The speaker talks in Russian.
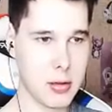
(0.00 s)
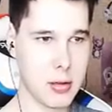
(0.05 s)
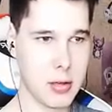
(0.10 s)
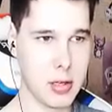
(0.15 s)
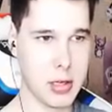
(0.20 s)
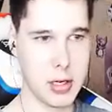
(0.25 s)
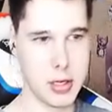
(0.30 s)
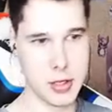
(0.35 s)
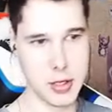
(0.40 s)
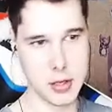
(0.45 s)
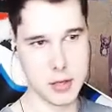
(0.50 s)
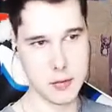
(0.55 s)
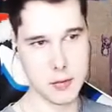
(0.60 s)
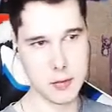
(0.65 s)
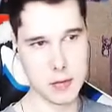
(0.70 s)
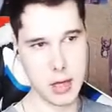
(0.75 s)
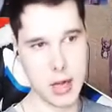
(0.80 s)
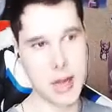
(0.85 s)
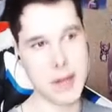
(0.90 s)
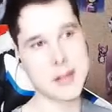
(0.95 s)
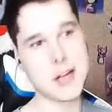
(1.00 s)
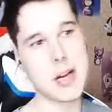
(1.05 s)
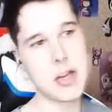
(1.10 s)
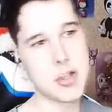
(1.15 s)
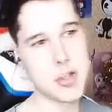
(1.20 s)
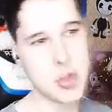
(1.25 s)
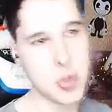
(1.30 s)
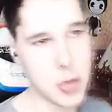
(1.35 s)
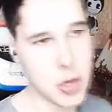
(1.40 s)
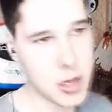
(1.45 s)
Или нет? А, это
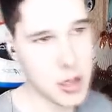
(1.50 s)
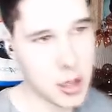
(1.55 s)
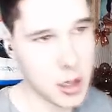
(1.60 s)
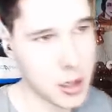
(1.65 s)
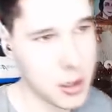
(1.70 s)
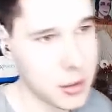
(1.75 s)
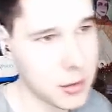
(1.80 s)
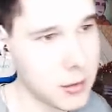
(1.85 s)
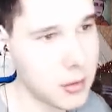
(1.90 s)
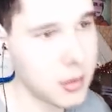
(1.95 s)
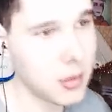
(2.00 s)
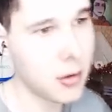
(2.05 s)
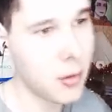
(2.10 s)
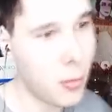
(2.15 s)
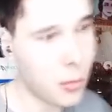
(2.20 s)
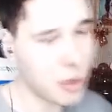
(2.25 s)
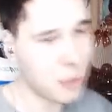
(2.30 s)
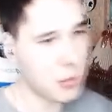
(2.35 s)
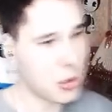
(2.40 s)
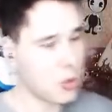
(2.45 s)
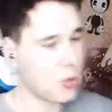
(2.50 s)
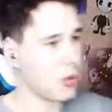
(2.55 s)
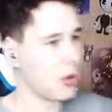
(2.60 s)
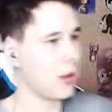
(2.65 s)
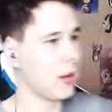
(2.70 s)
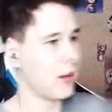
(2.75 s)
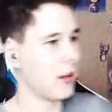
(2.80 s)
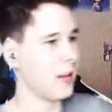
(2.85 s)
кольчуга какая-то. Блин, прикольно.